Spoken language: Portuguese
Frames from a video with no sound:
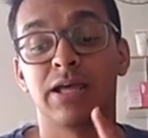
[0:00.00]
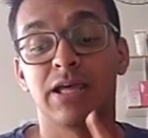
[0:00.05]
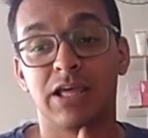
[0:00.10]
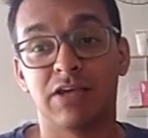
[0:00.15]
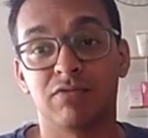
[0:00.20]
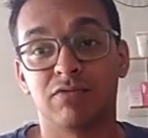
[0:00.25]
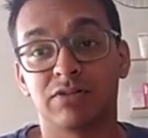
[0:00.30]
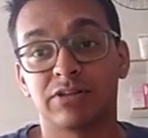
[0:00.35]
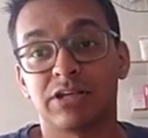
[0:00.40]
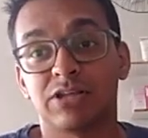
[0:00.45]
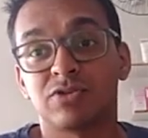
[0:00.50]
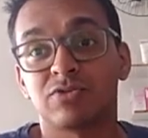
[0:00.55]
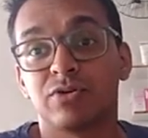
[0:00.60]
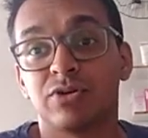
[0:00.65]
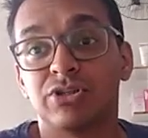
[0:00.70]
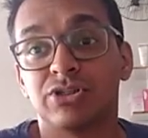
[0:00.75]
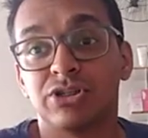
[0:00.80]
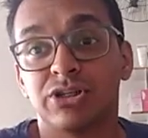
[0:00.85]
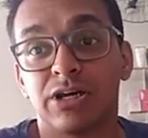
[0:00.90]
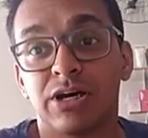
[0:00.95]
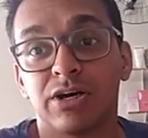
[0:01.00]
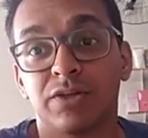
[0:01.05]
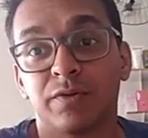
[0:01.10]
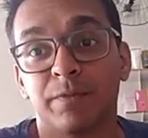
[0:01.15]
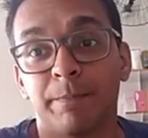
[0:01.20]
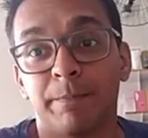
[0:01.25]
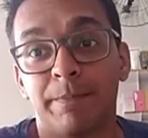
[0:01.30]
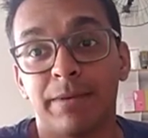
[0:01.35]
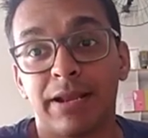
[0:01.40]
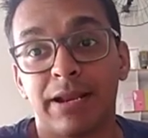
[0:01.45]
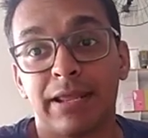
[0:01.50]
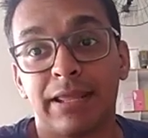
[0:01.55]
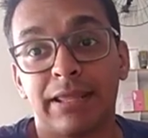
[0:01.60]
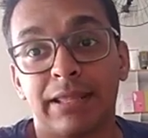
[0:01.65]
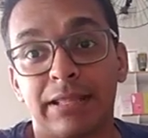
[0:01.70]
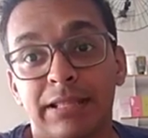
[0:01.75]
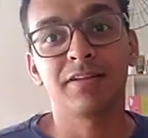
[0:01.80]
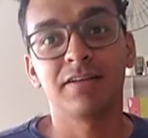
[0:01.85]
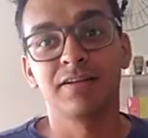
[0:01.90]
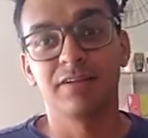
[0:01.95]
Eu vou estar tá sorteando, peraí,
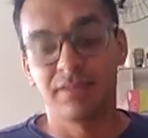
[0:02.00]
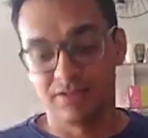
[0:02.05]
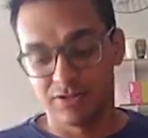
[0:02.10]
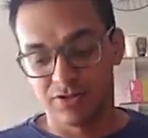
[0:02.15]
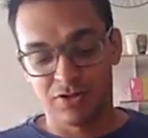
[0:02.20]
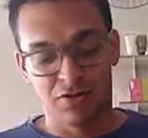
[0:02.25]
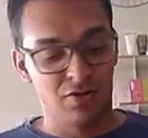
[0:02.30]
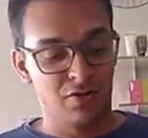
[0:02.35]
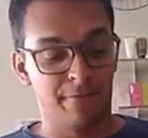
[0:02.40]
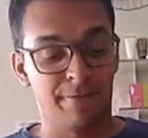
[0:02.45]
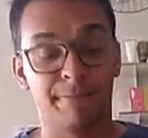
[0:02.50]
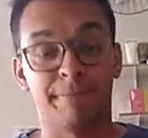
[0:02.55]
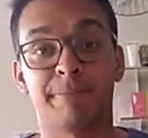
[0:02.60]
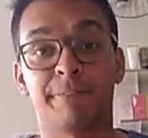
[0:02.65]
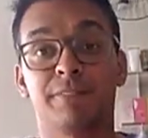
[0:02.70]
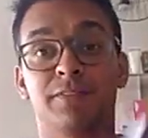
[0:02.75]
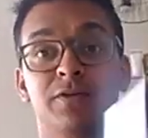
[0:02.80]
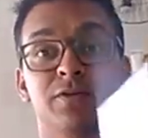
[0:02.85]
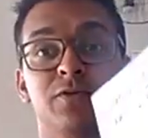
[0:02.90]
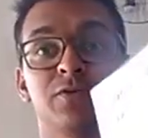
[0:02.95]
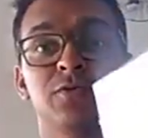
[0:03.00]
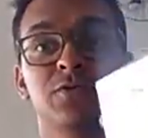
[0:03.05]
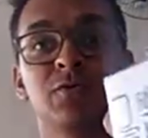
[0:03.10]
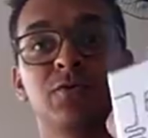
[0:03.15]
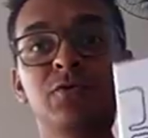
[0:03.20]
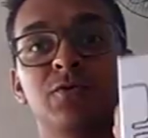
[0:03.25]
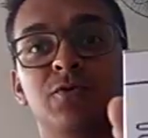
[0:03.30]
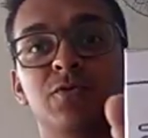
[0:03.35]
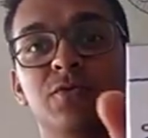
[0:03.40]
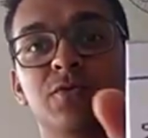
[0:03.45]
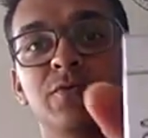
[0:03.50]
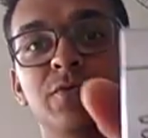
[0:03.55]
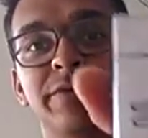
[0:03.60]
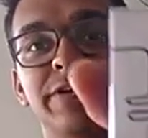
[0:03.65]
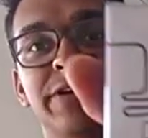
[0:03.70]
um, um